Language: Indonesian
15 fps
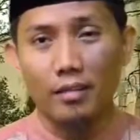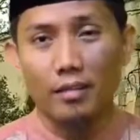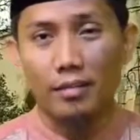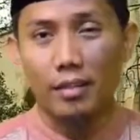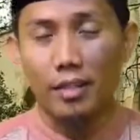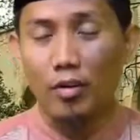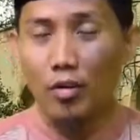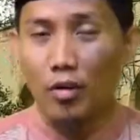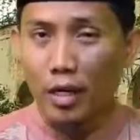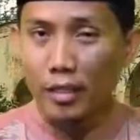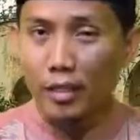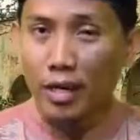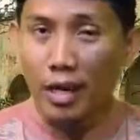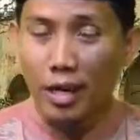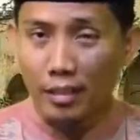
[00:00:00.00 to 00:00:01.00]
Jadi orang
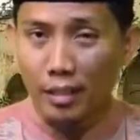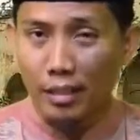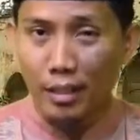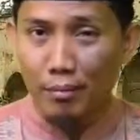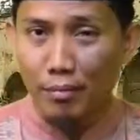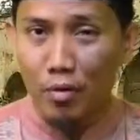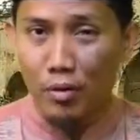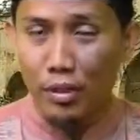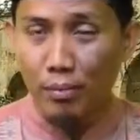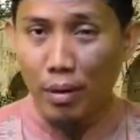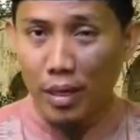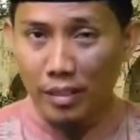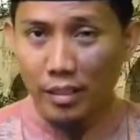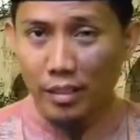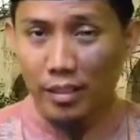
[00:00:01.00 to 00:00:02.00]
yang hartanya mau
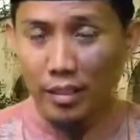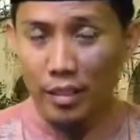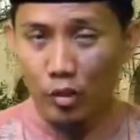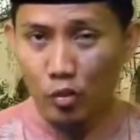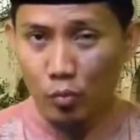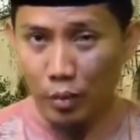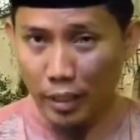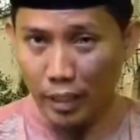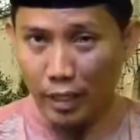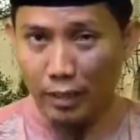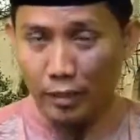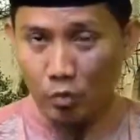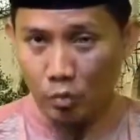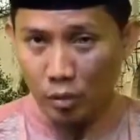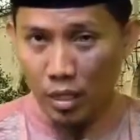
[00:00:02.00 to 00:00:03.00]
dibagi itu meninggal
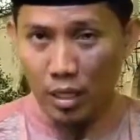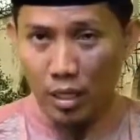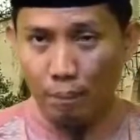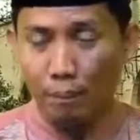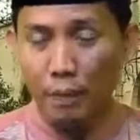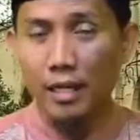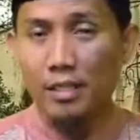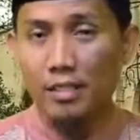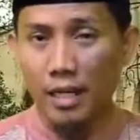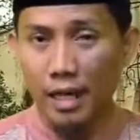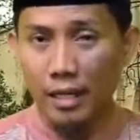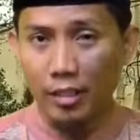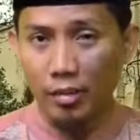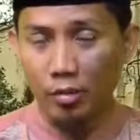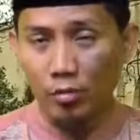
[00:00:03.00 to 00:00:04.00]
dunia pada
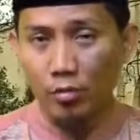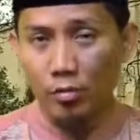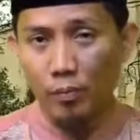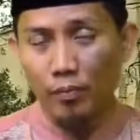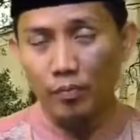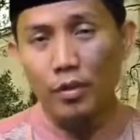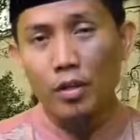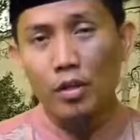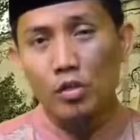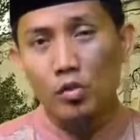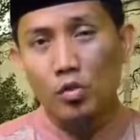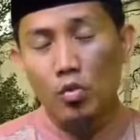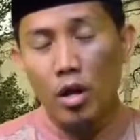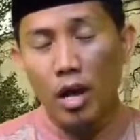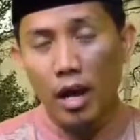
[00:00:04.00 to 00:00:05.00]
saat itu
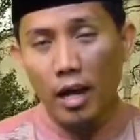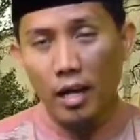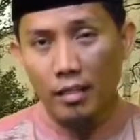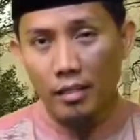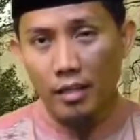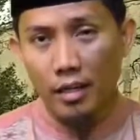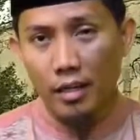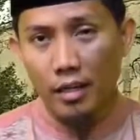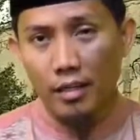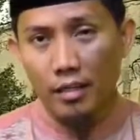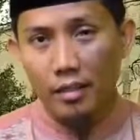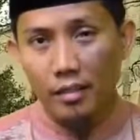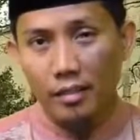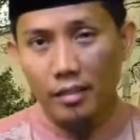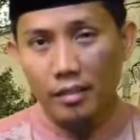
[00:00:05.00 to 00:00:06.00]
sudah ada
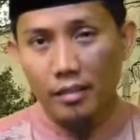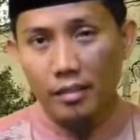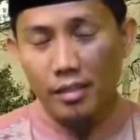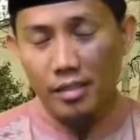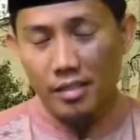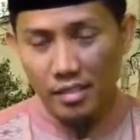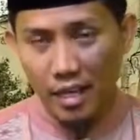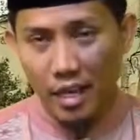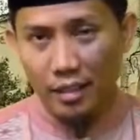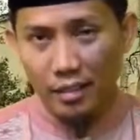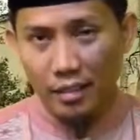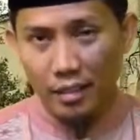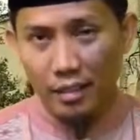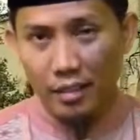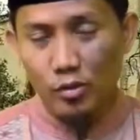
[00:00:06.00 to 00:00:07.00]

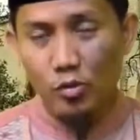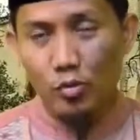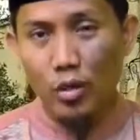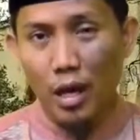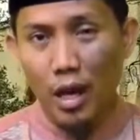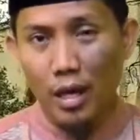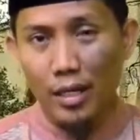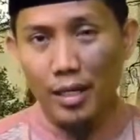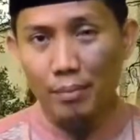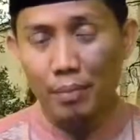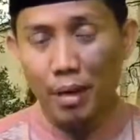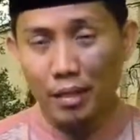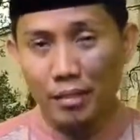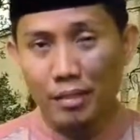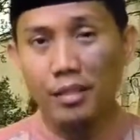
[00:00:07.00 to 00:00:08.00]
janin, sudah ada
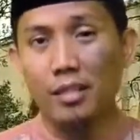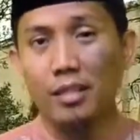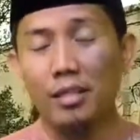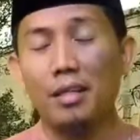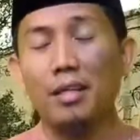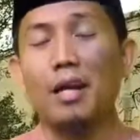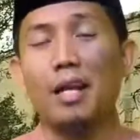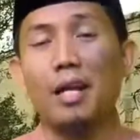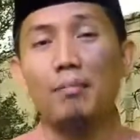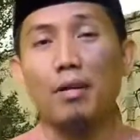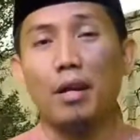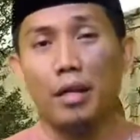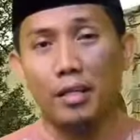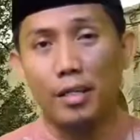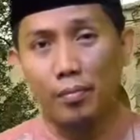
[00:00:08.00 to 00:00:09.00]
bayi di dalam
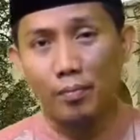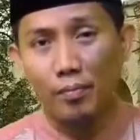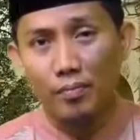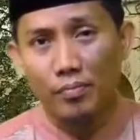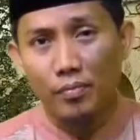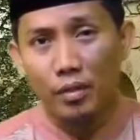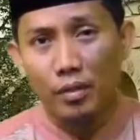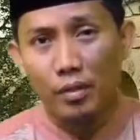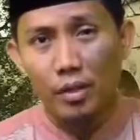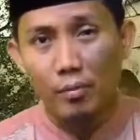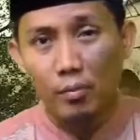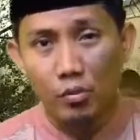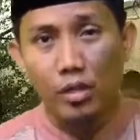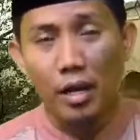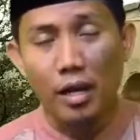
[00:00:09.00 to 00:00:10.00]
rahim
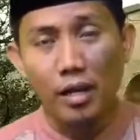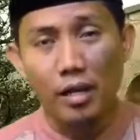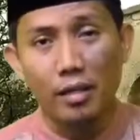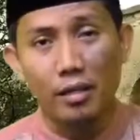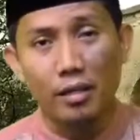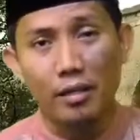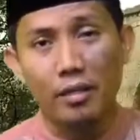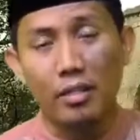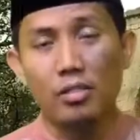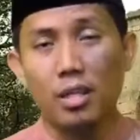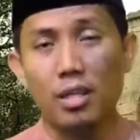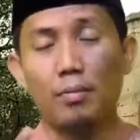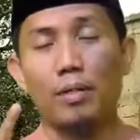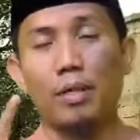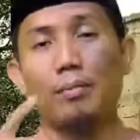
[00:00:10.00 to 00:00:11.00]
ibunya. Ini
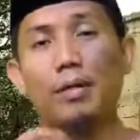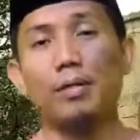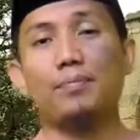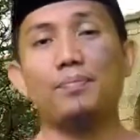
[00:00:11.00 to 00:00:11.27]
syarat yang pertama.